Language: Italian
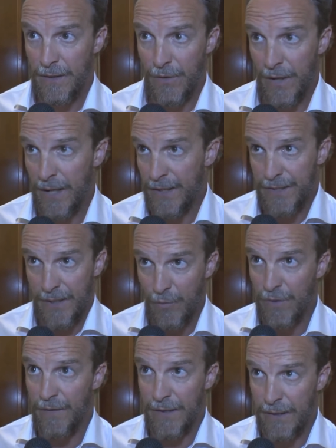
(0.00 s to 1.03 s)
Non è che ci
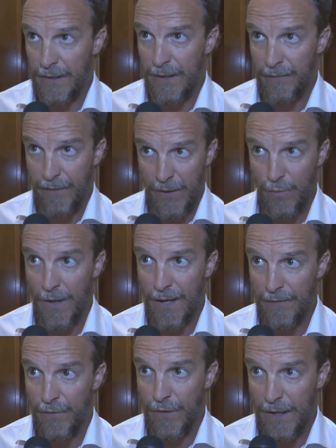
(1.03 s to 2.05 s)
siamo divertiti a fare due
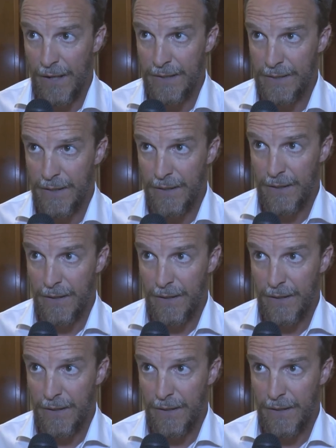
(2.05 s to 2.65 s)
anni fuori casa.